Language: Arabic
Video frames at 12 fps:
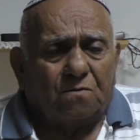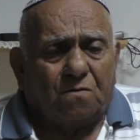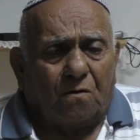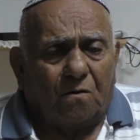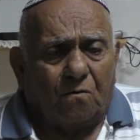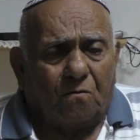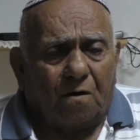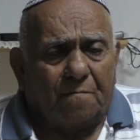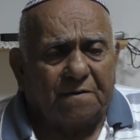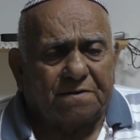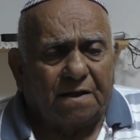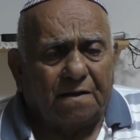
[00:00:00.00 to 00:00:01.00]
قلت له
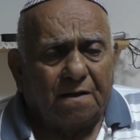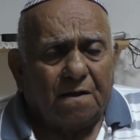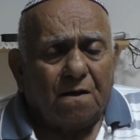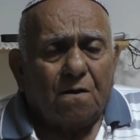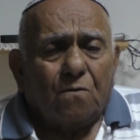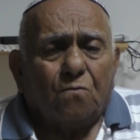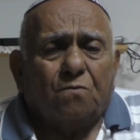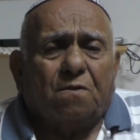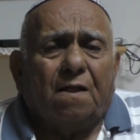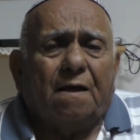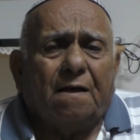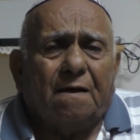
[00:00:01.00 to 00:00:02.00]
هو مسكين
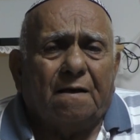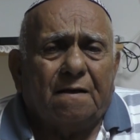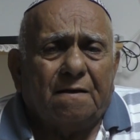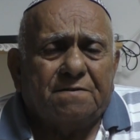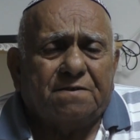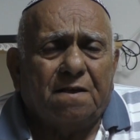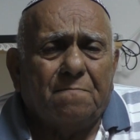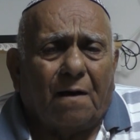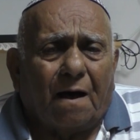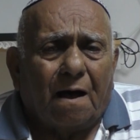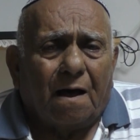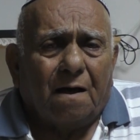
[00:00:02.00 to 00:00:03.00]
قلت له
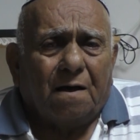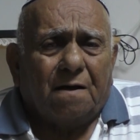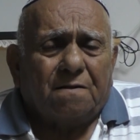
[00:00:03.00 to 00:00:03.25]
سيما